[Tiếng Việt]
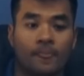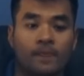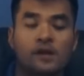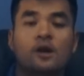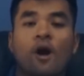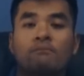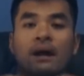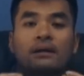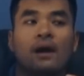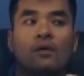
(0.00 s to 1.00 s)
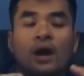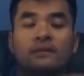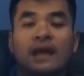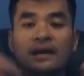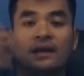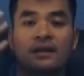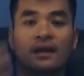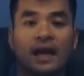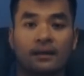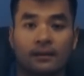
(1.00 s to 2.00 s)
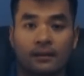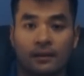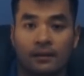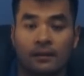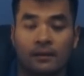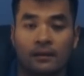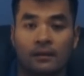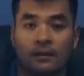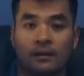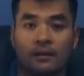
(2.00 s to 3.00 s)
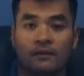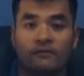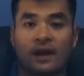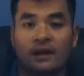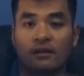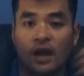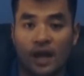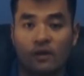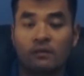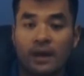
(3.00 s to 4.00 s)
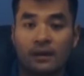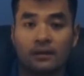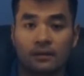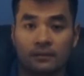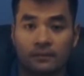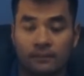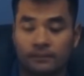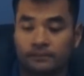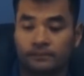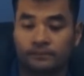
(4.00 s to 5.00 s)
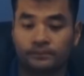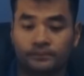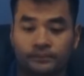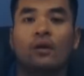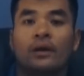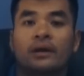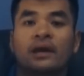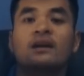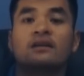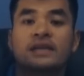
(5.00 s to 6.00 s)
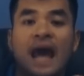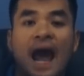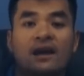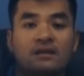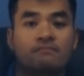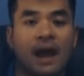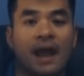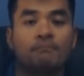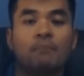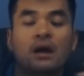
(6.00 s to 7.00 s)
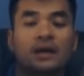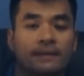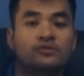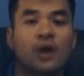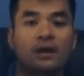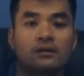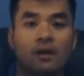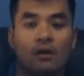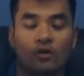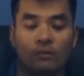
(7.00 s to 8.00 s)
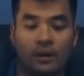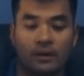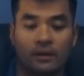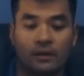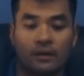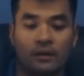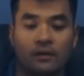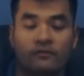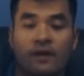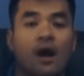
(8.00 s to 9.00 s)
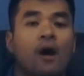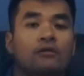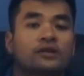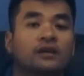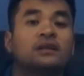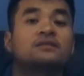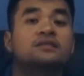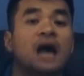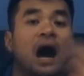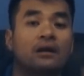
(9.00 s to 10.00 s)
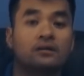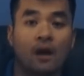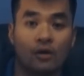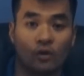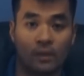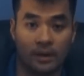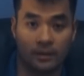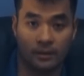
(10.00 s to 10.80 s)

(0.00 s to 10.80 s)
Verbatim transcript: đứa con bắt đầu hình thành cái nhân cách và nó hiểu nó biết được rồi cái người cha người mẹ mất kiểm soát đứa con của mình và họ trở nên sợ đứa con của mình